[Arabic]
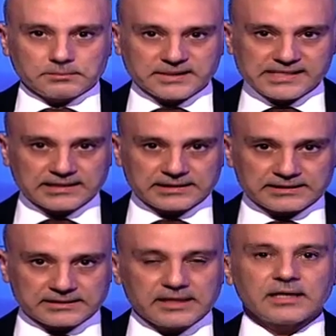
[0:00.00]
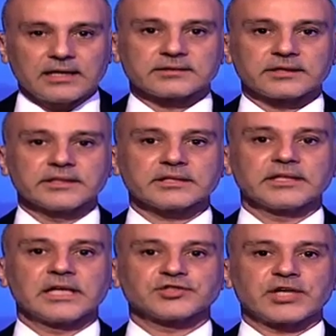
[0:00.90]
مساء الخير الطريق
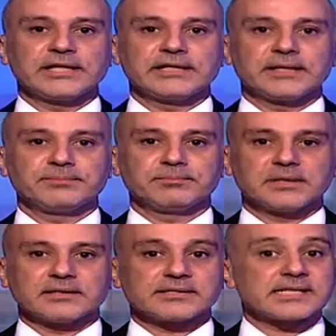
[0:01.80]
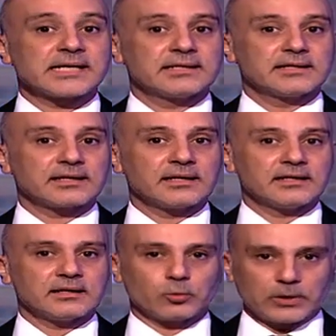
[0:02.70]
إلى جهنم سالكة
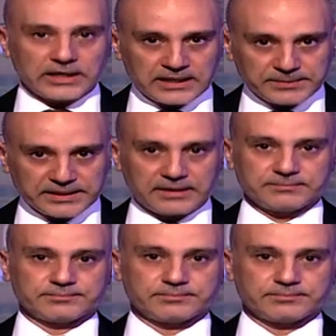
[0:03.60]
وآمنة